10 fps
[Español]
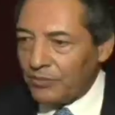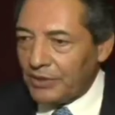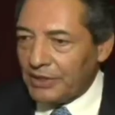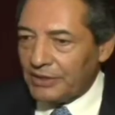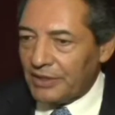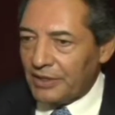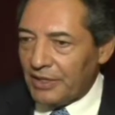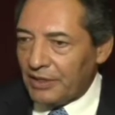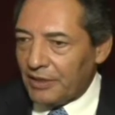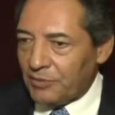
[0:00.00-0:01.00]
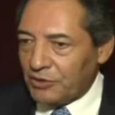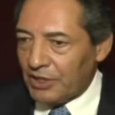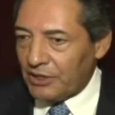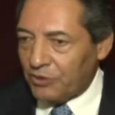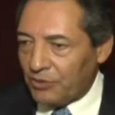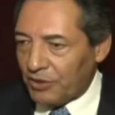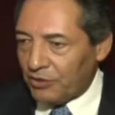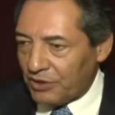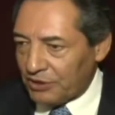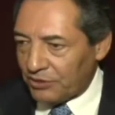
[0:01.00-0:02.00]
Este, hemos tenido
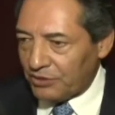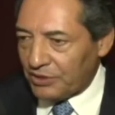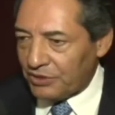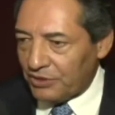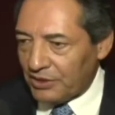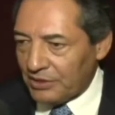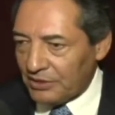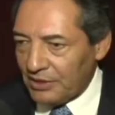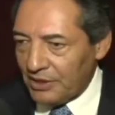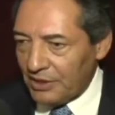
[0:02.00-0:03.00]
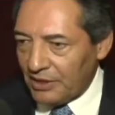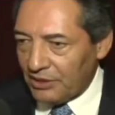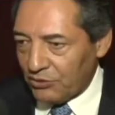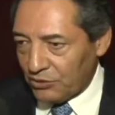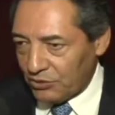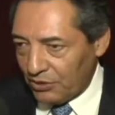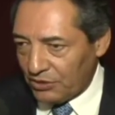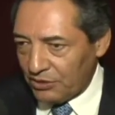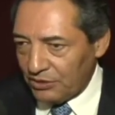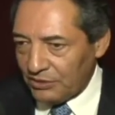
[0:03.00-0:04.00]
mejores condiciones
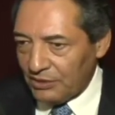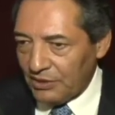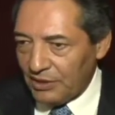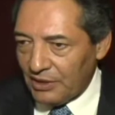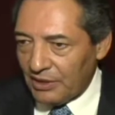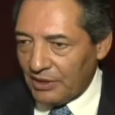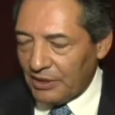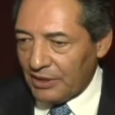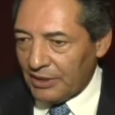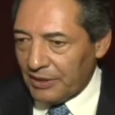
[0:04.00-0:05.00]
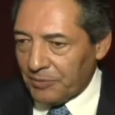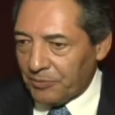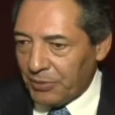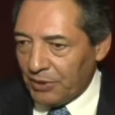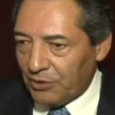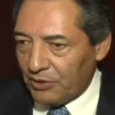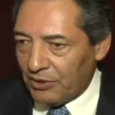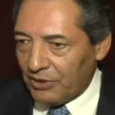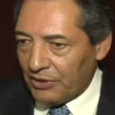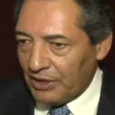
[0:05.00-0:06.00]
nosotros, eh,
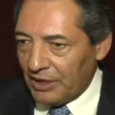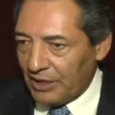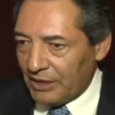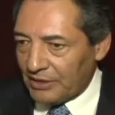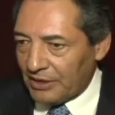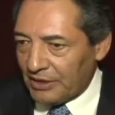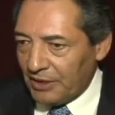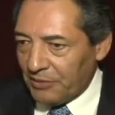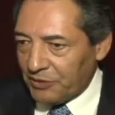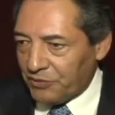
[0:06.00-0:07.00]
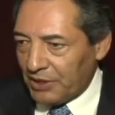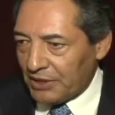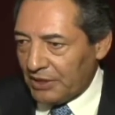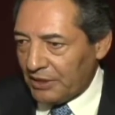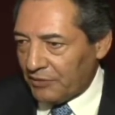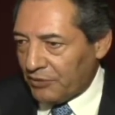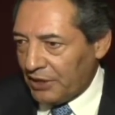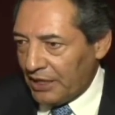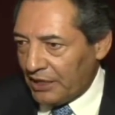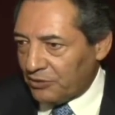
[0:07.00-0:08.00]
pero la sequía más fuerte
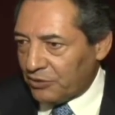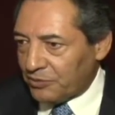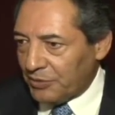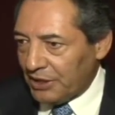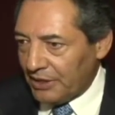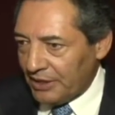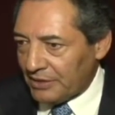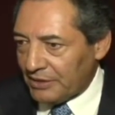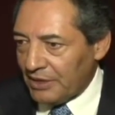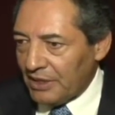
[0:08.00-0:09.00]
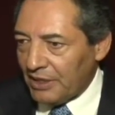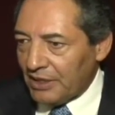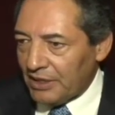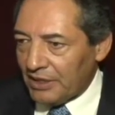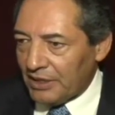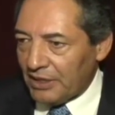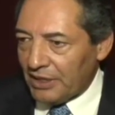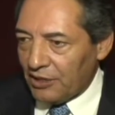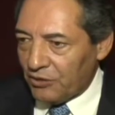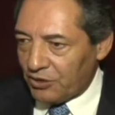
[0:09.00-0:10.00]
fue la del 2010 en,
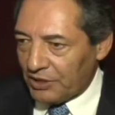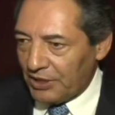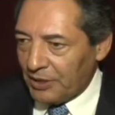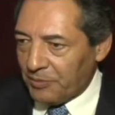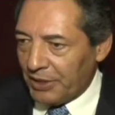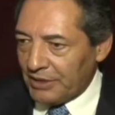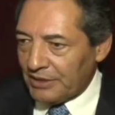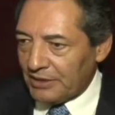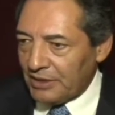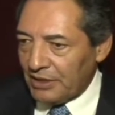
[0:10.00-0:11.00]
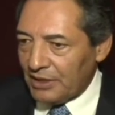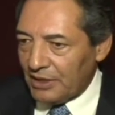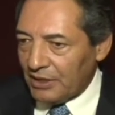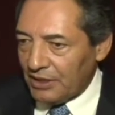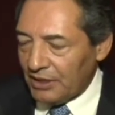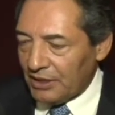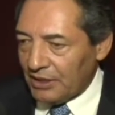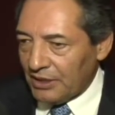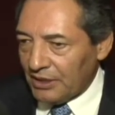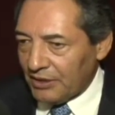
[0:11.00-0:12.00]
en el norte del país
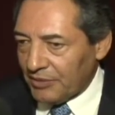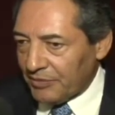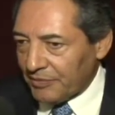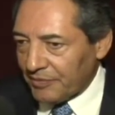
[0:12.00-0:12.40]
y